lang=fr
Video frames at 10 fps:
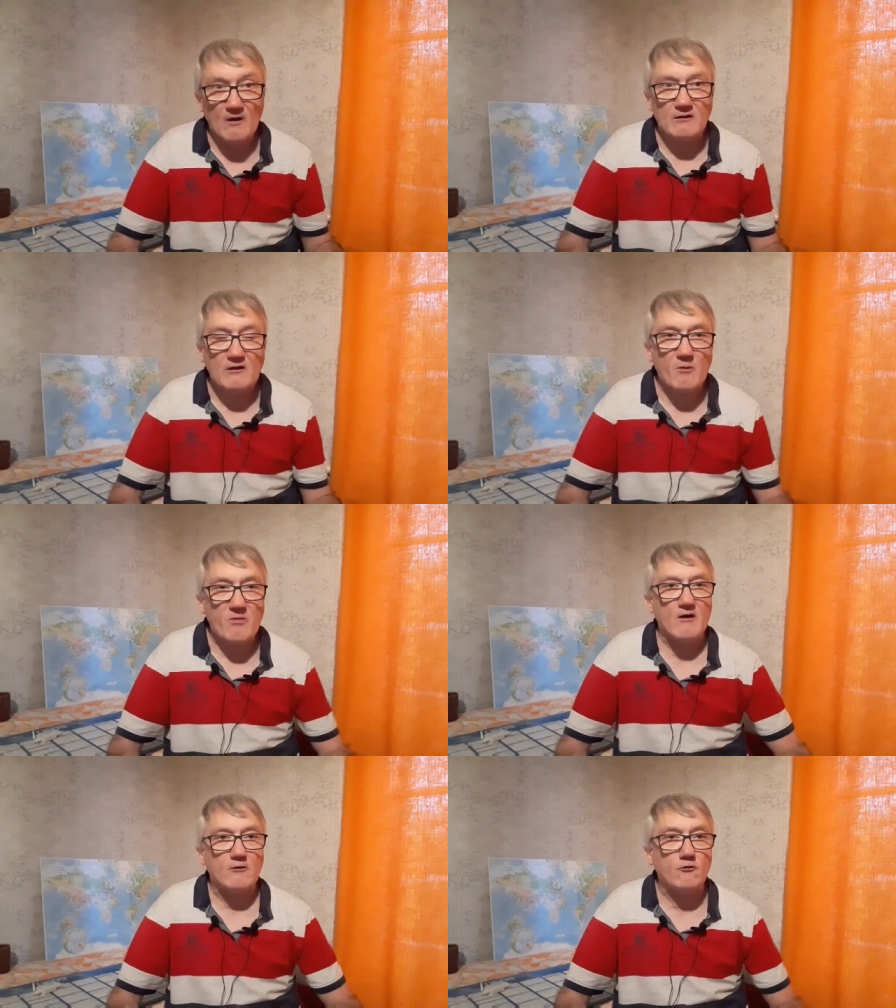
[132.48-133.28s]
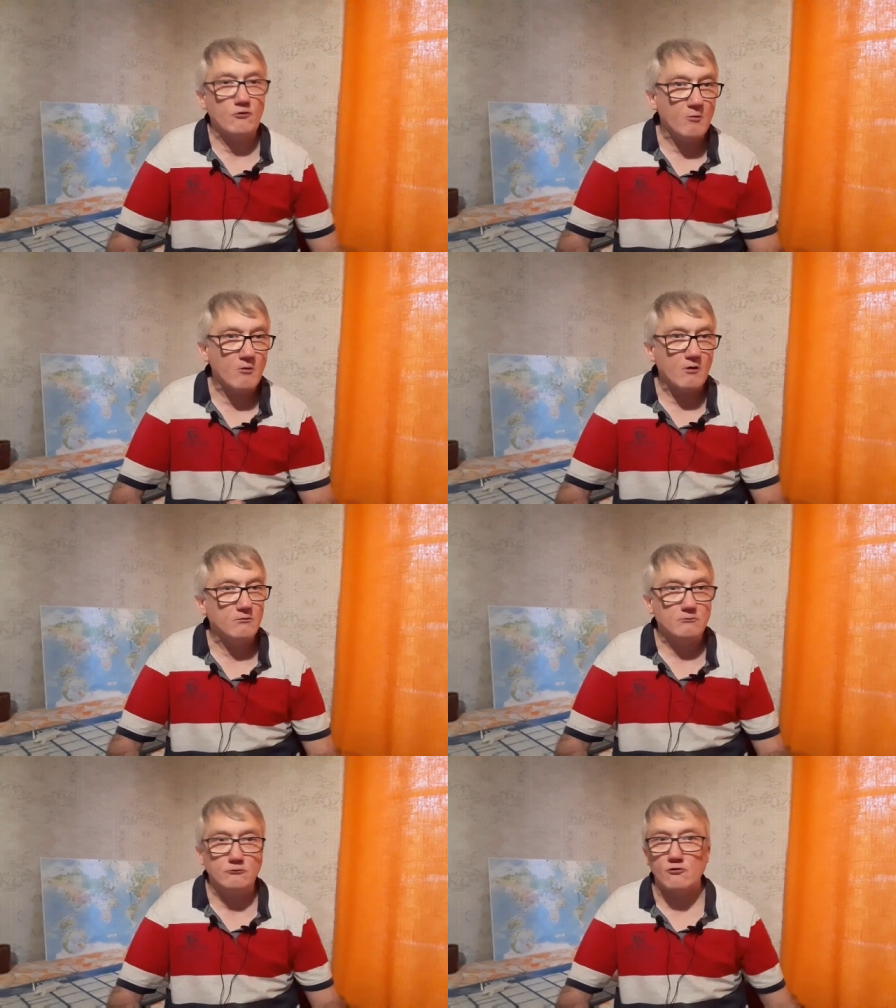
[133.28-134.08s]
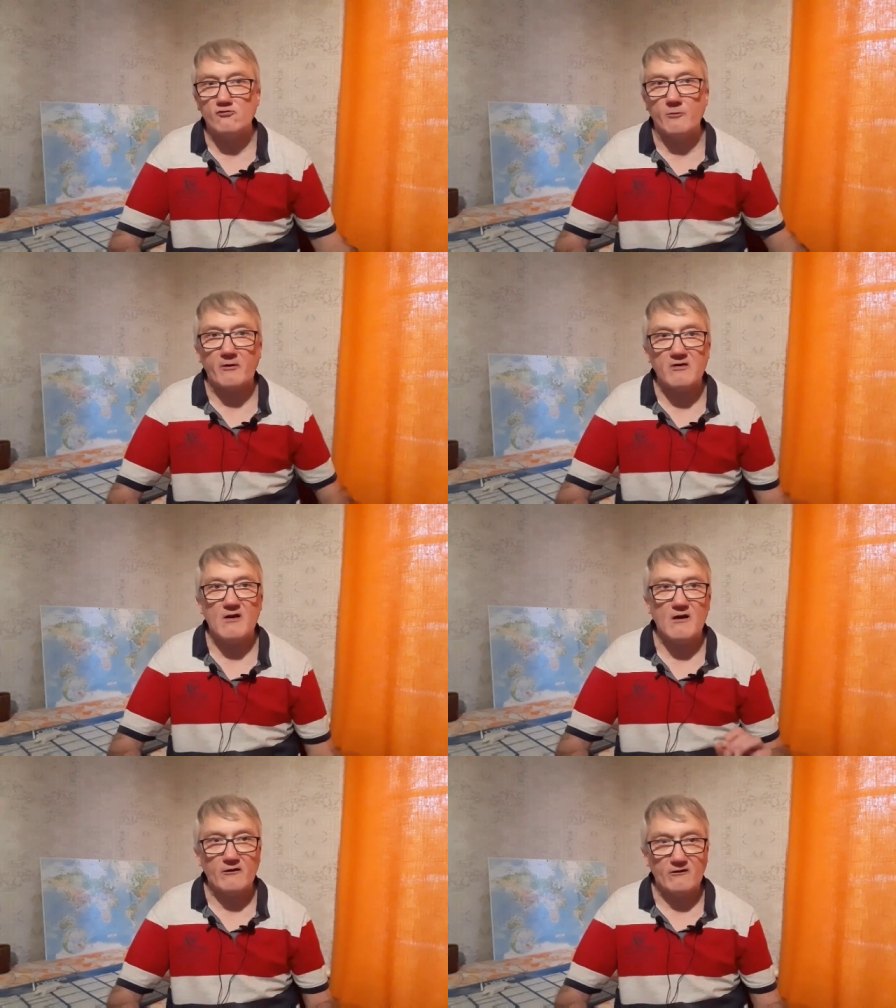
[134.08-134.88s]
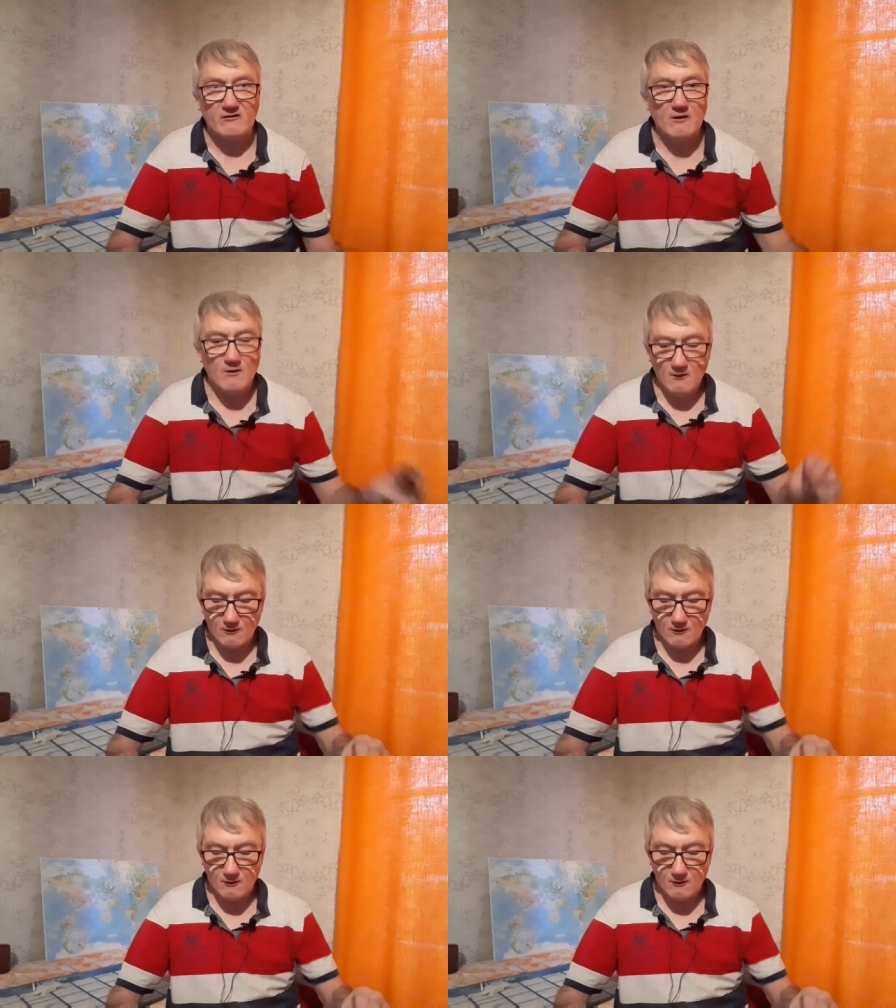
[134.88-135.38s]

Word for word: est très bien actuellement, donc j'ai pris un risque.